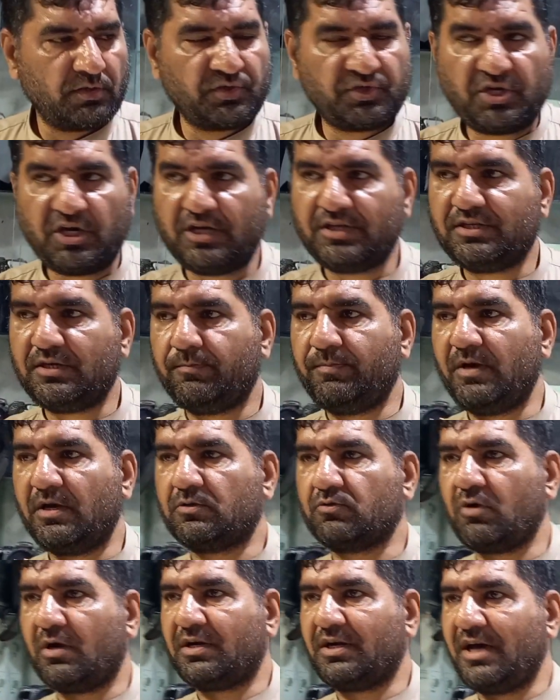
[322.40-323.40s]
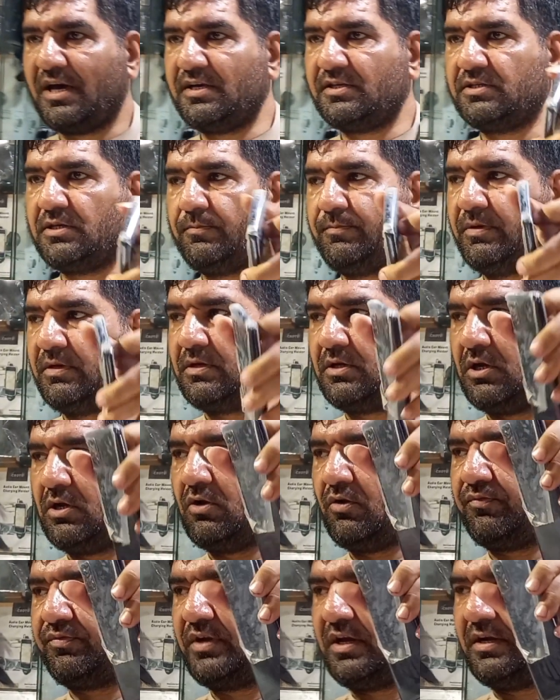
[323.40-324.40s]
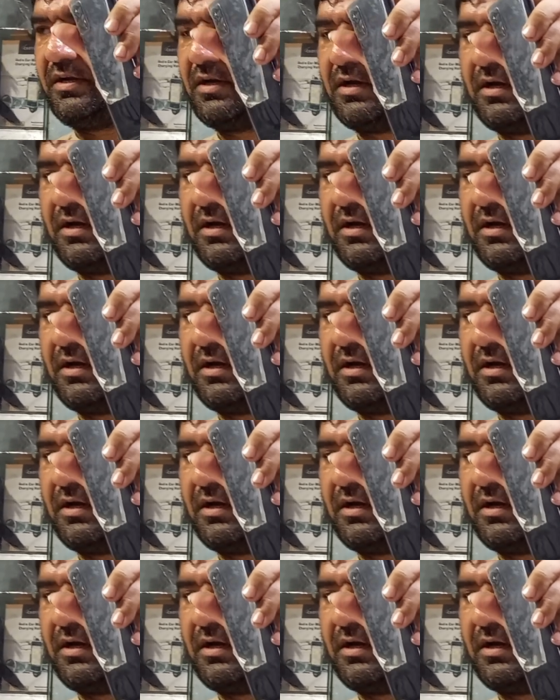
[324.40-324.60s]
छः जी बी एक सौ अट्ठाईस जी बी टेन ऑफ टेन